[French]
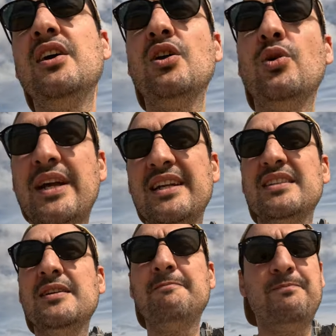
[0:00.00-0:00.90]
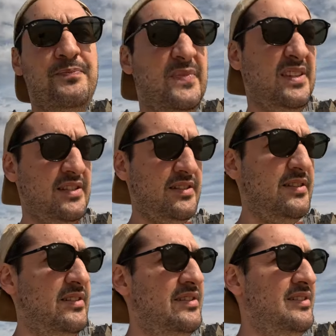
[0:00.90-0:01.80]
le Canada.
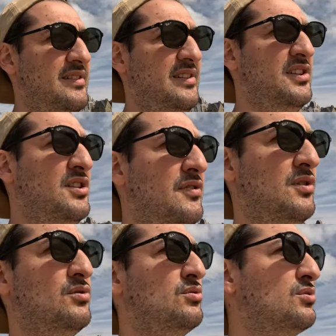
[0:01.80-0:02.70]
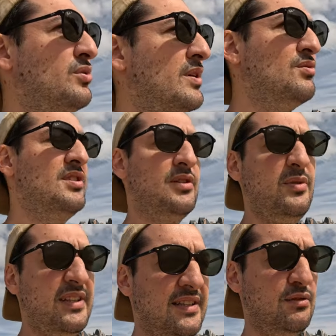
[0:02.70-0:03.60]
Euh, en, tout cas, on dit que c'est lui
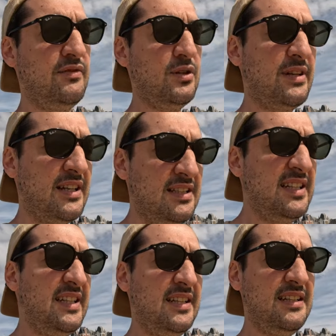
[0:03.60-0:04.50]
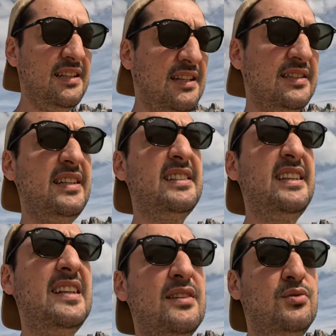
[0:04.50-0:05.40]
qui a découvert le Canada. Il, était
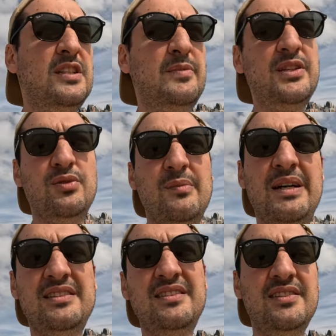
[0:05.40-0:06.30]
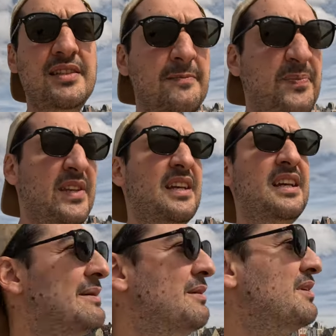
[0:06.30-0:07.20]
ici, son expédition est partie d'ici.
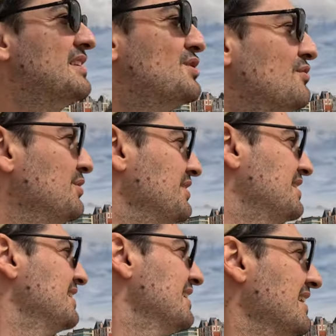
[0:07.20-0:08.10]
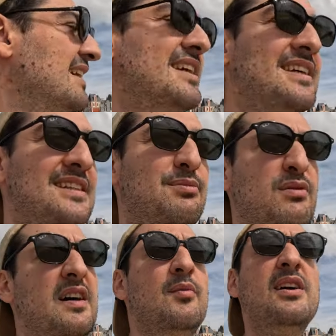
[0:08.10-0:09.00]
Et moi, si je suis venu ici, c'est pour
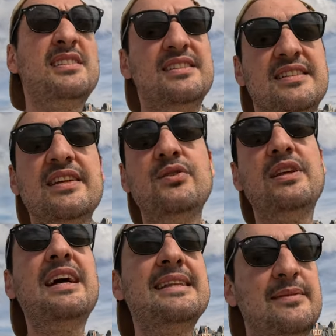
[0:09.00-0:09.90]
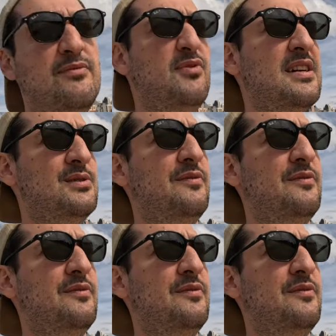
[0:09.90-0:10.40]
vraiment assister une énième fois à ce